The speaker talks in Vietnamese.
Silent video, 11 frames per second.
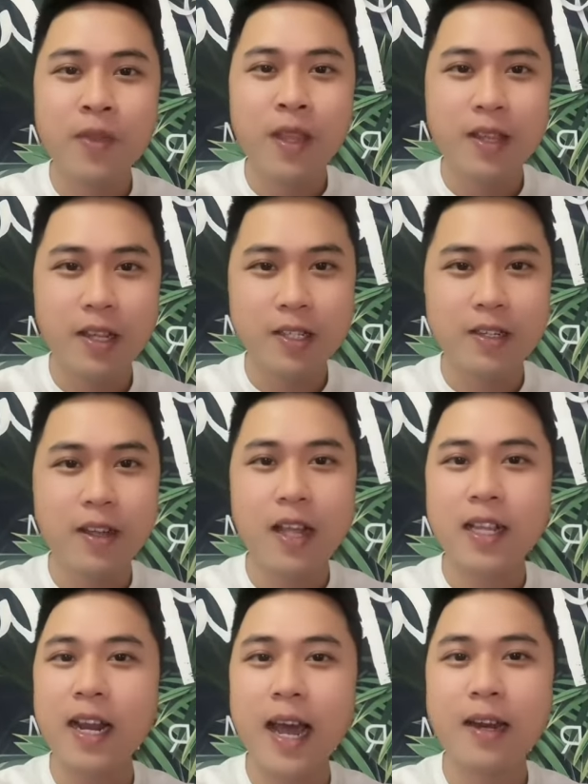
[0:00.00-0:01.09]
thực sự
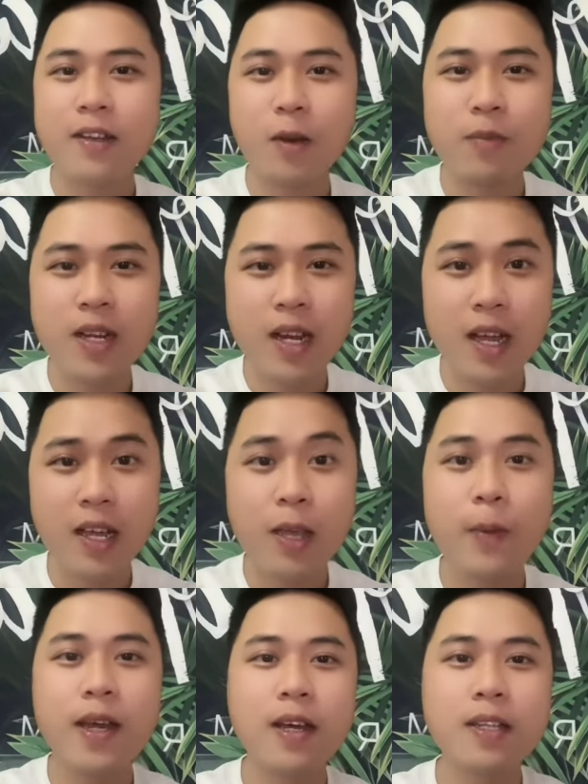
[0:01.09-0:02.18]
Thái Lan giống như là cái
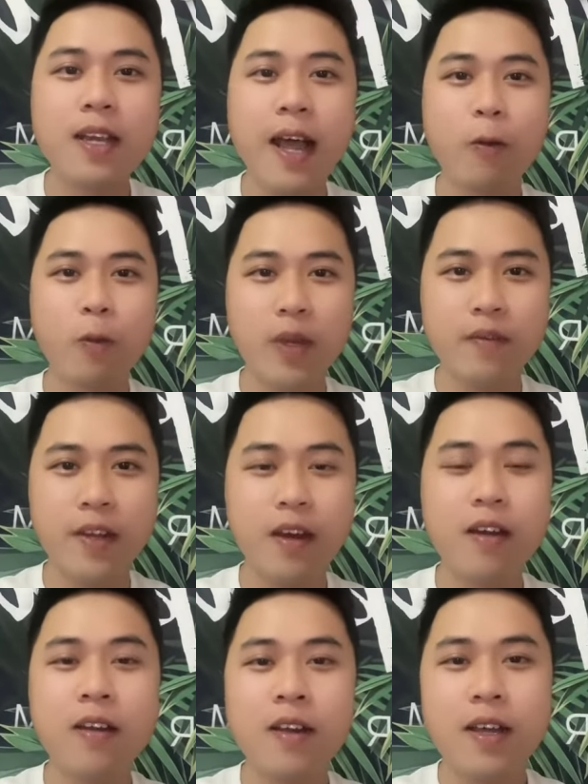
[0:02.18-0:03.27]
quê hương thứ hai của mình vậy
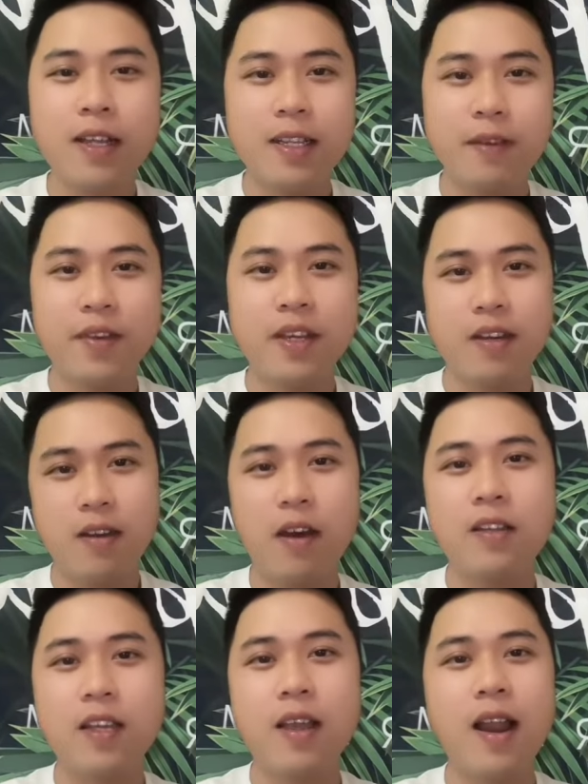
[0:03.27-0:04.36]
đó tại vì ở đó
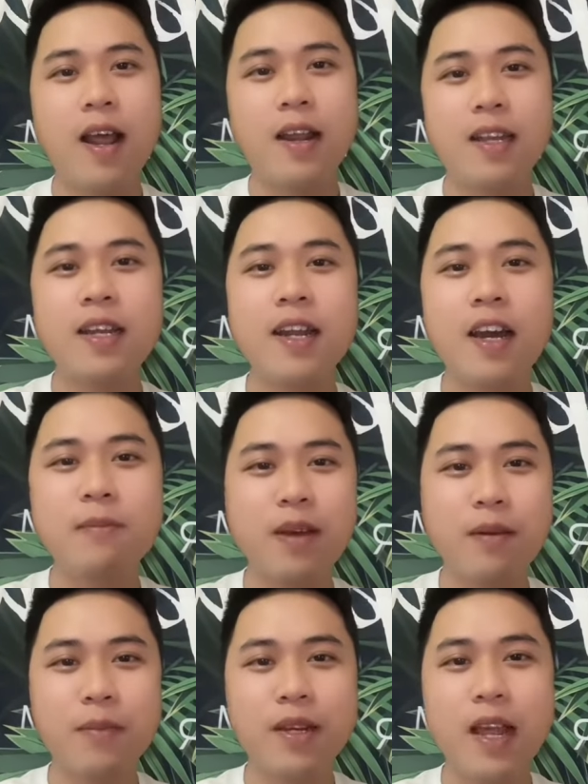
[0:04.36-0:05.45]
thì là cái nơi mà
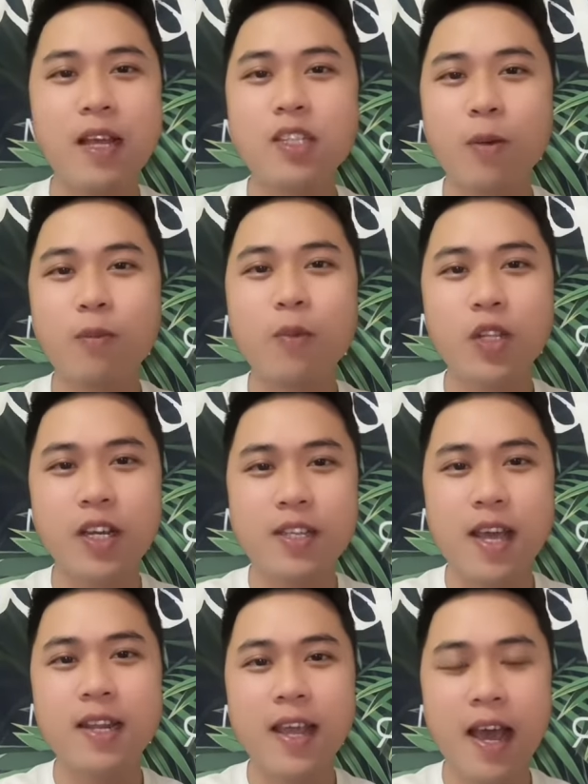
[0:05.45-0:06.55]
mình đã sống một thời
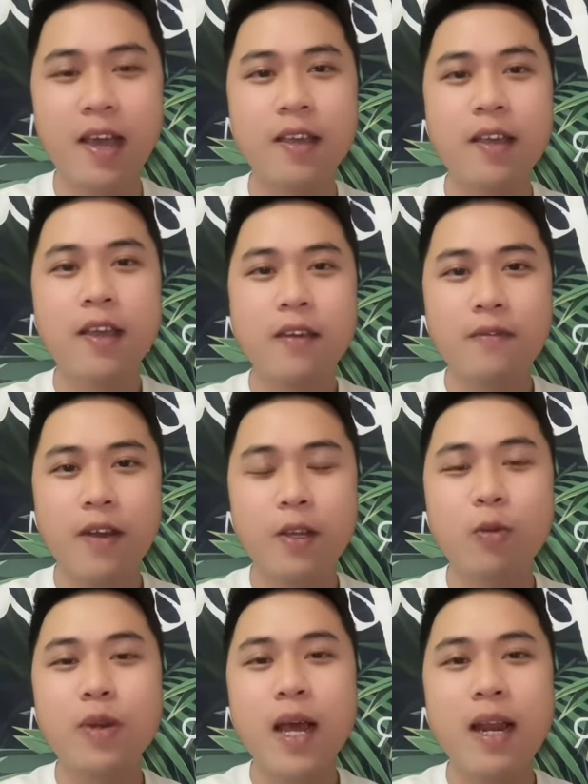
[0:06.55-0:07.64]
gian dài và
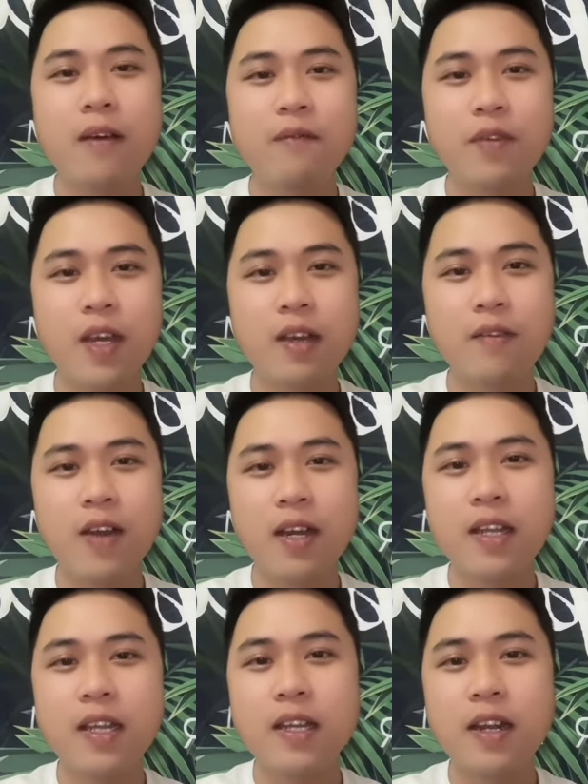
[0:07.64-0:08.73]
cũng đã làm việc và
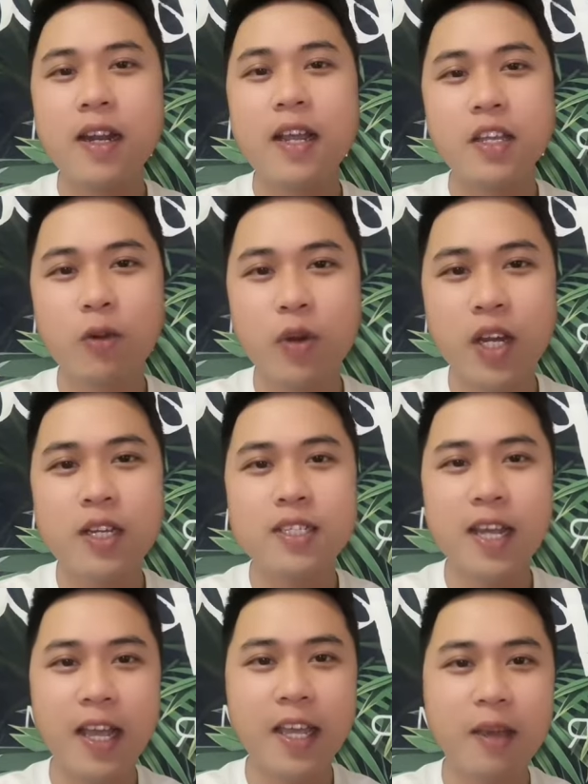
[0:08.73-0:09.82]
đi rất là nhiều nơi
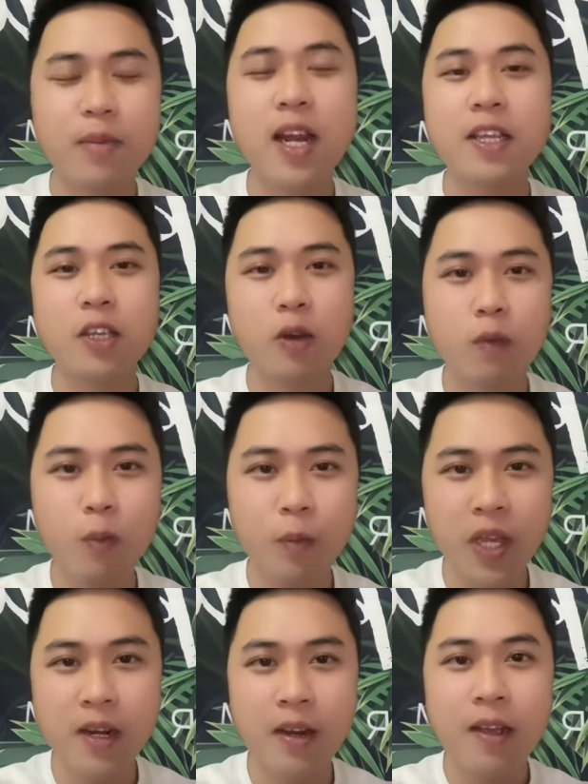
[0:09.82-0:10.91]
trải nghiệm rất là nhiều vùng
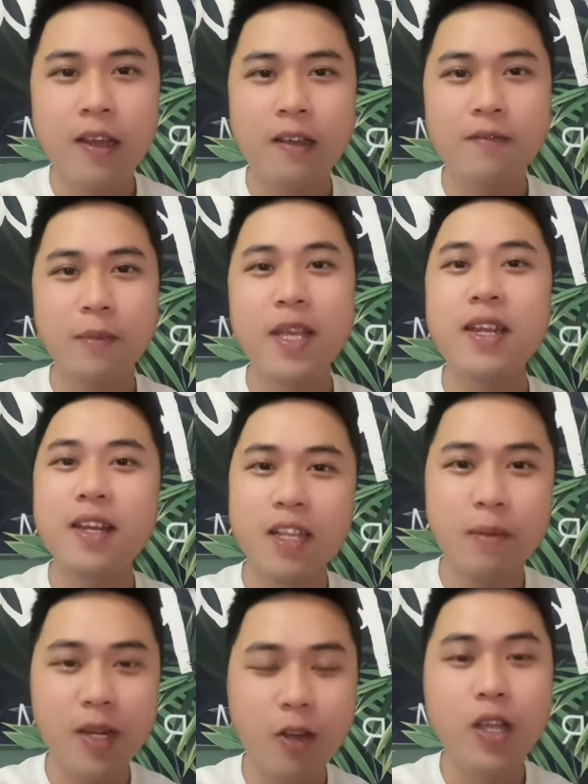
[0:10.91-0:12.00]
miền và bây giờ thì
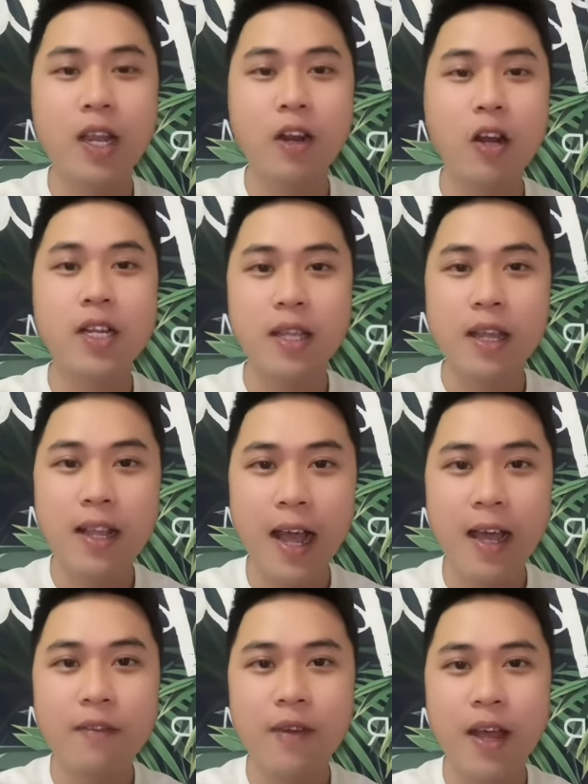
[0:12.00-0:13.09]
mình có thể nói được tiếng
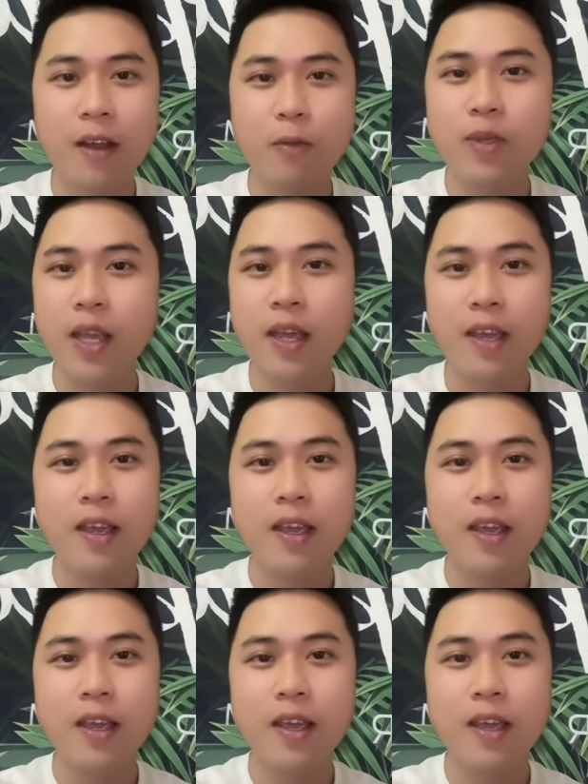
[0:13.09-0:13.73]
Thái và cũng thể